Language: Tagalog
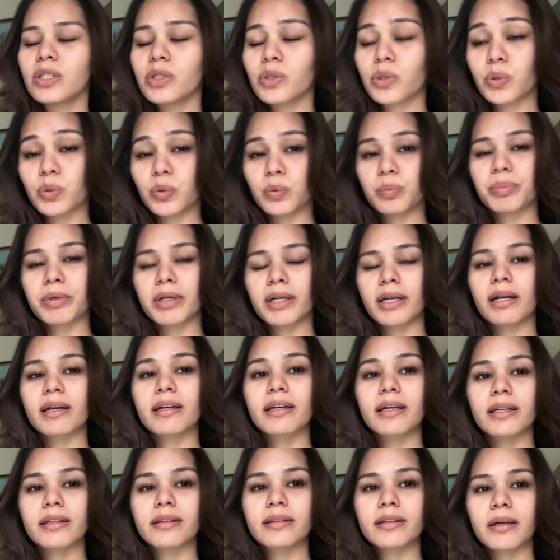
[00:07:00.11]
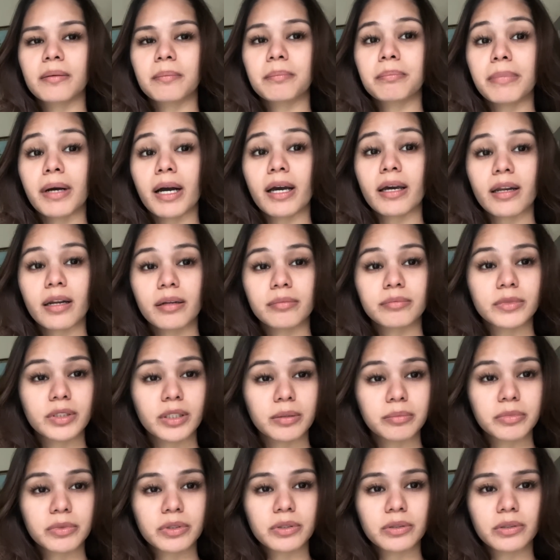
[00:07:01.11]
super lagkit ng
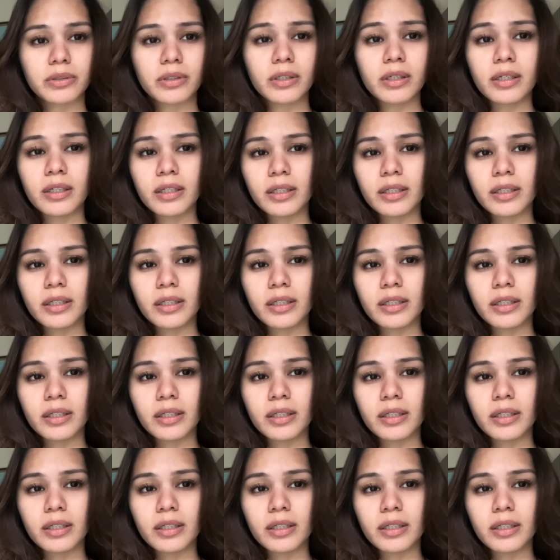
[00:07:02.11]
pakiramdam ko.